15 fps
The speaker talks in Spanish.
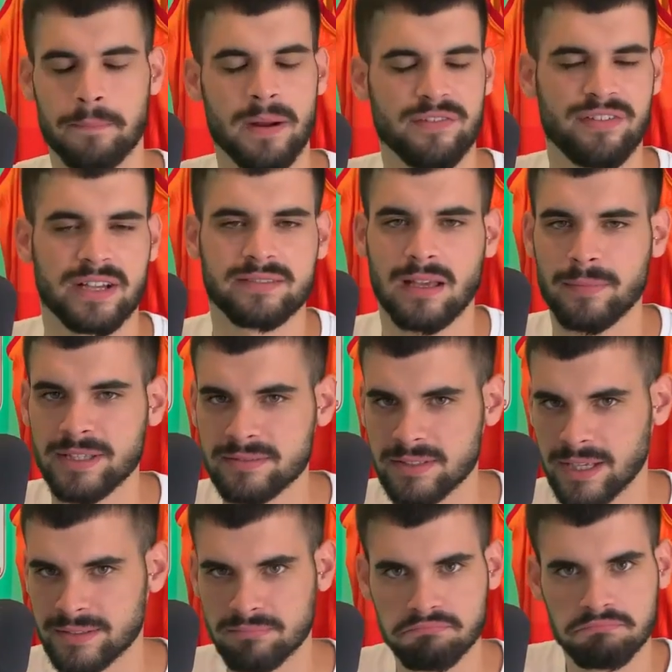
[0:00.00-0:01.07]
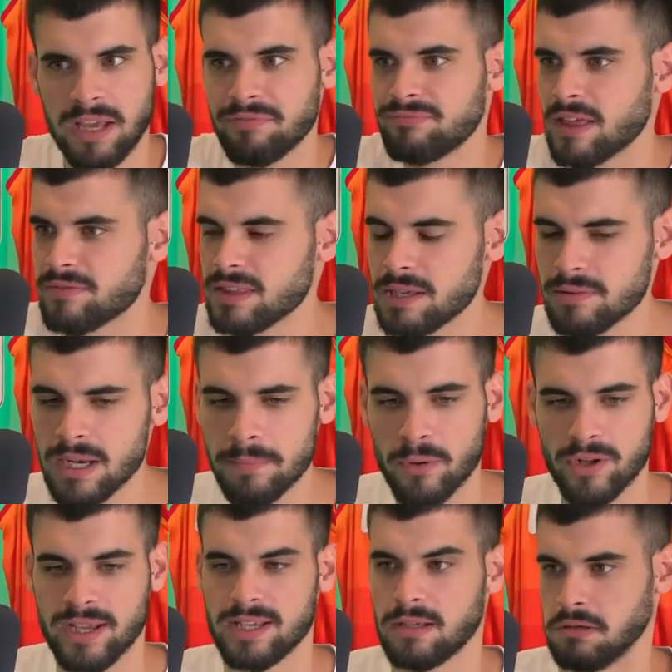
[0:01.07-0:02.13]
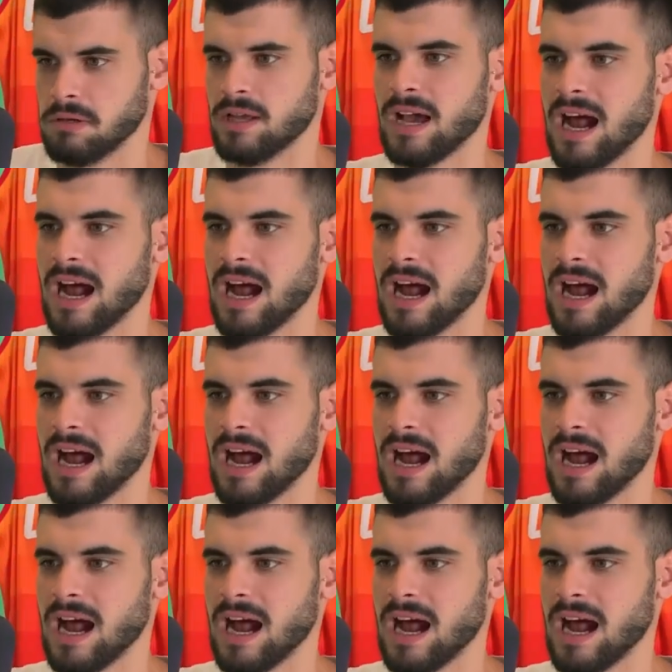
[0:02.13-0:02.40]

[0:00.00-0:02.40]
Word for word: Perfectamente entendible porque